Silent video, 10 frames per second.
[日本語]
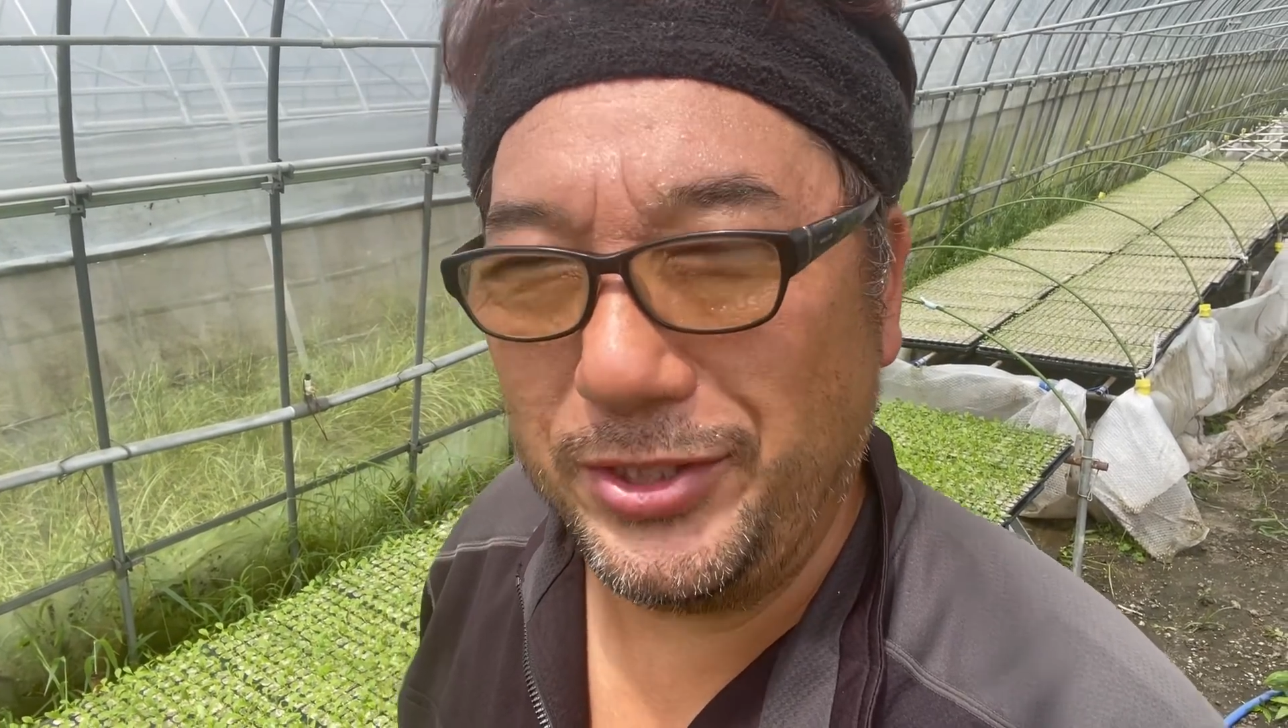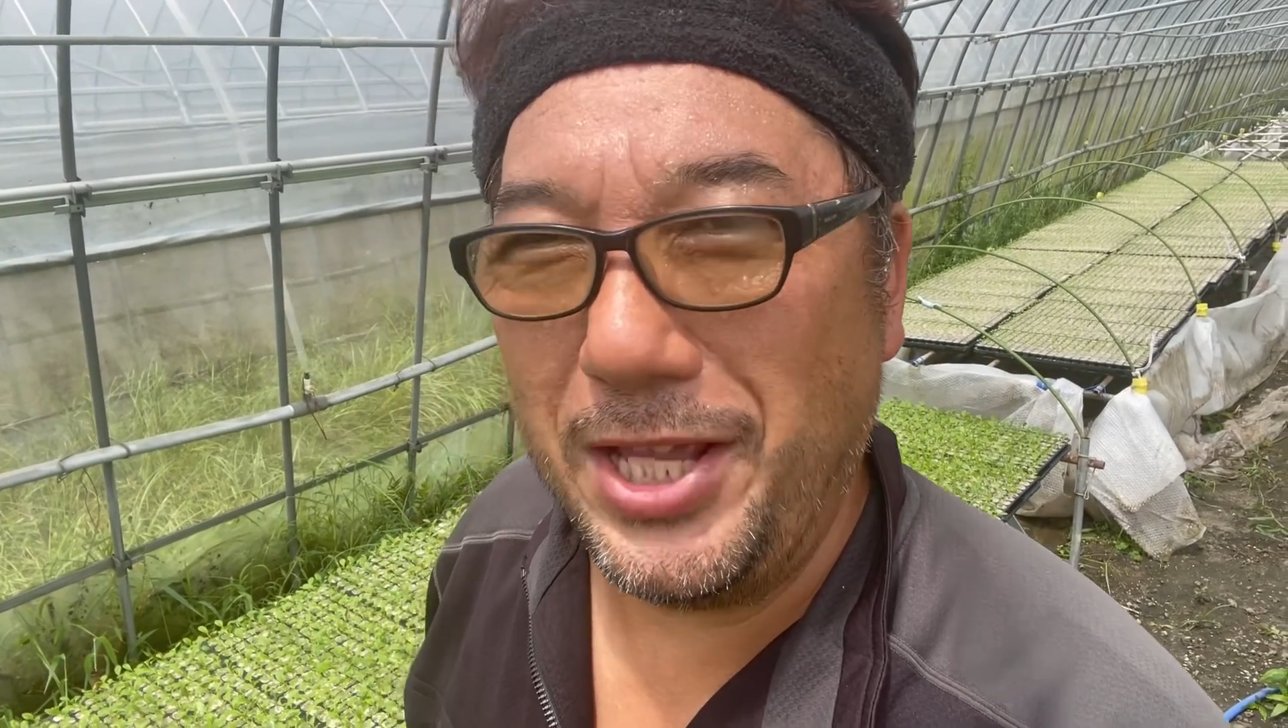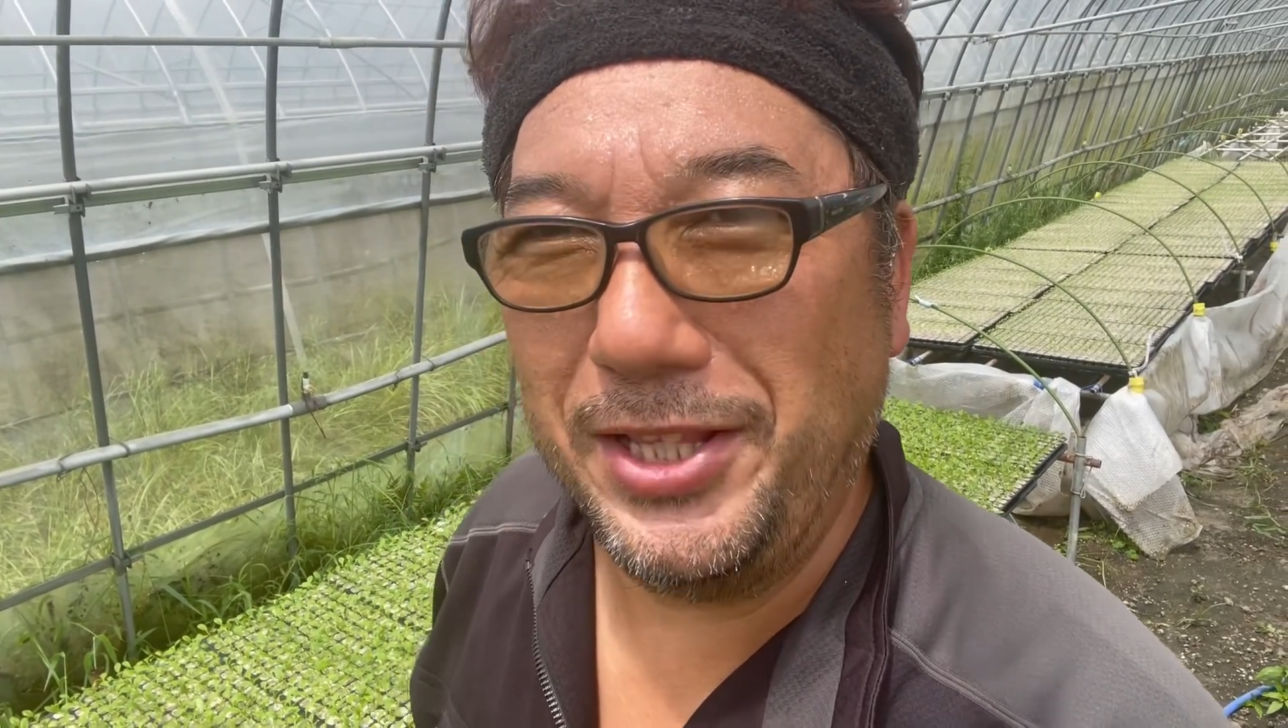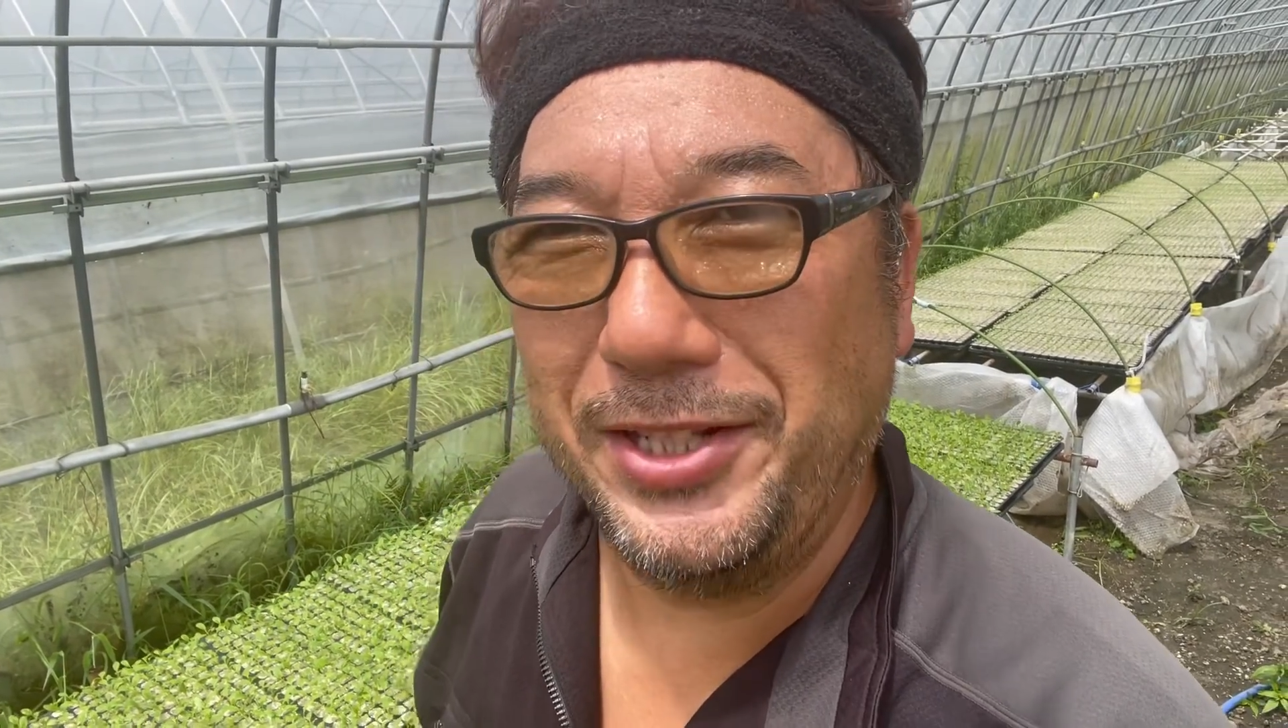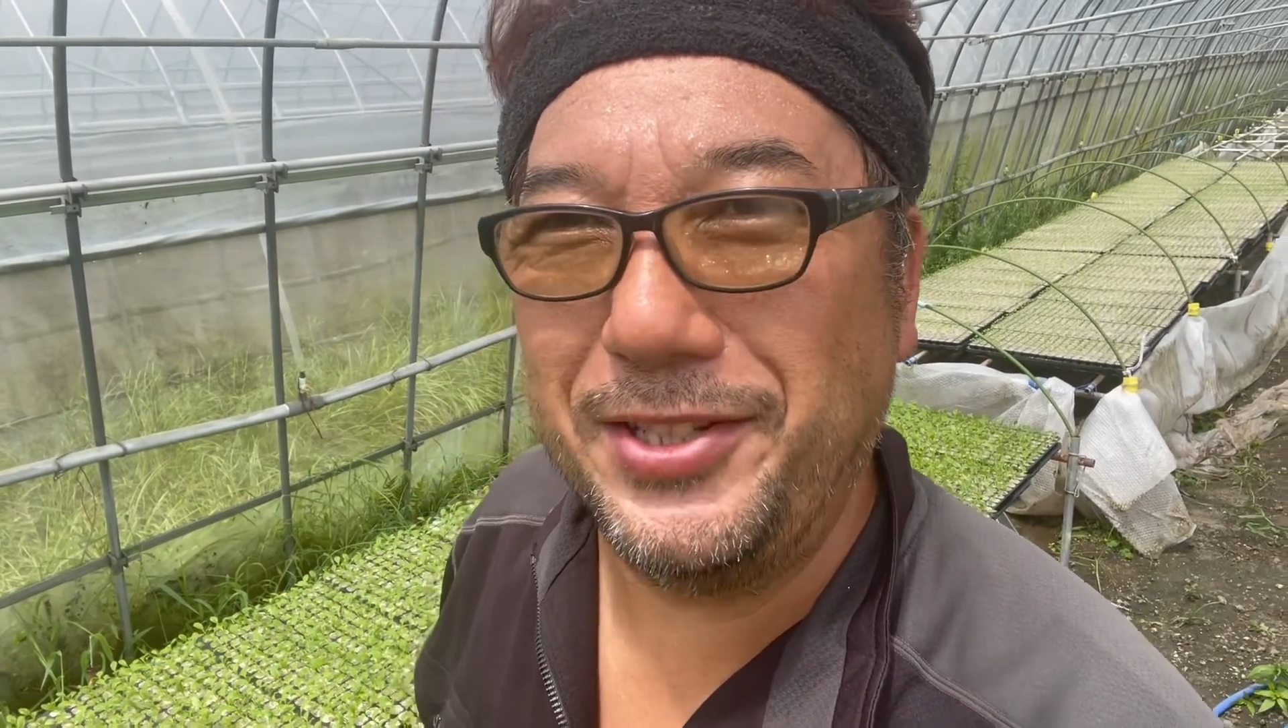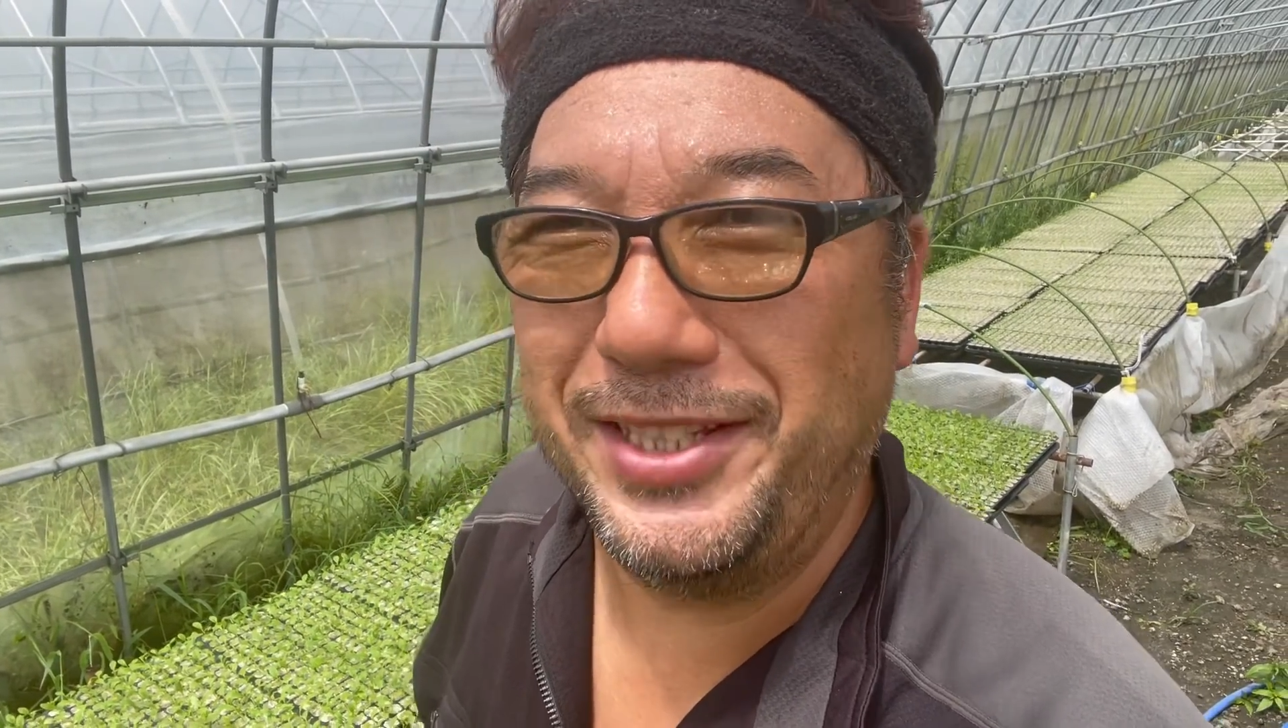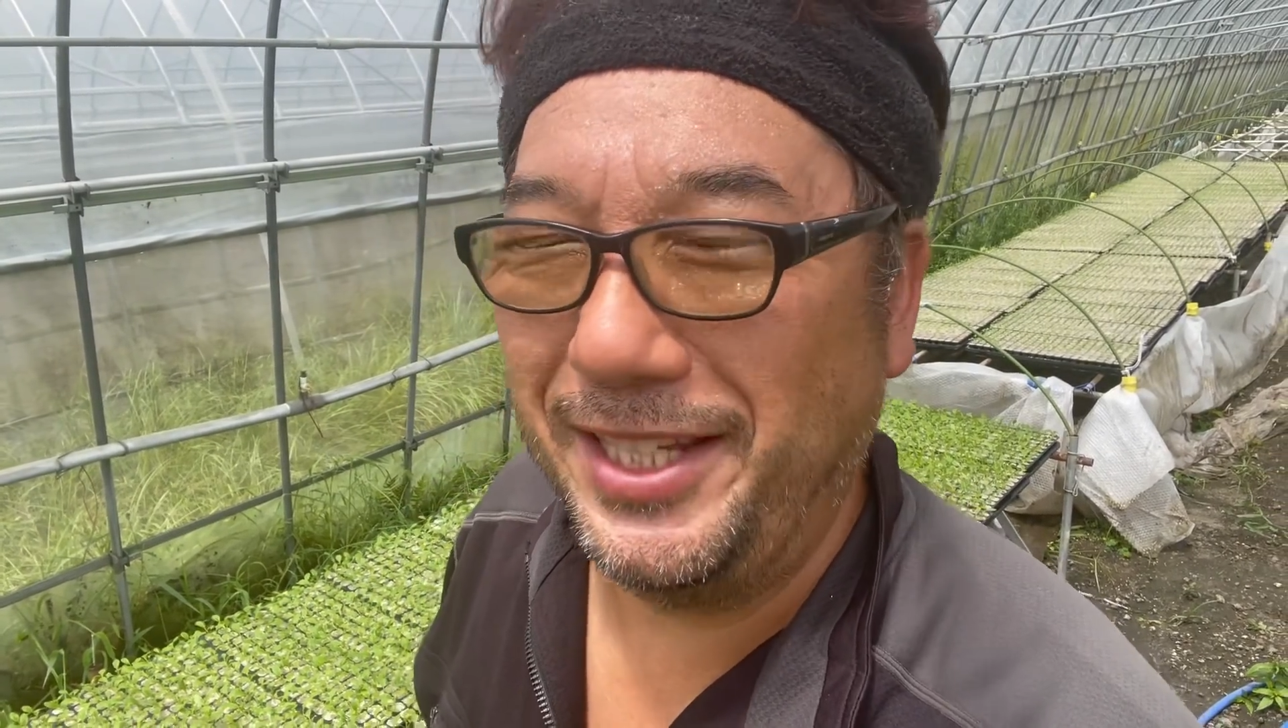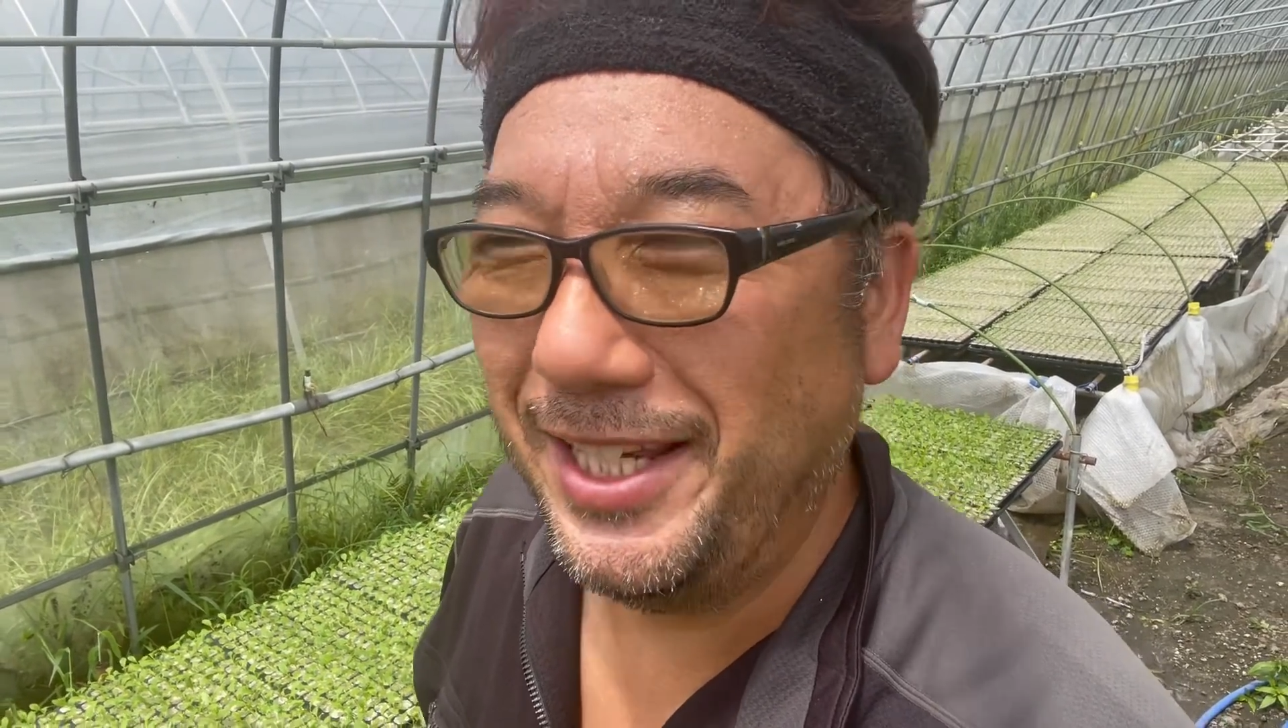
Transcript: チャンネルに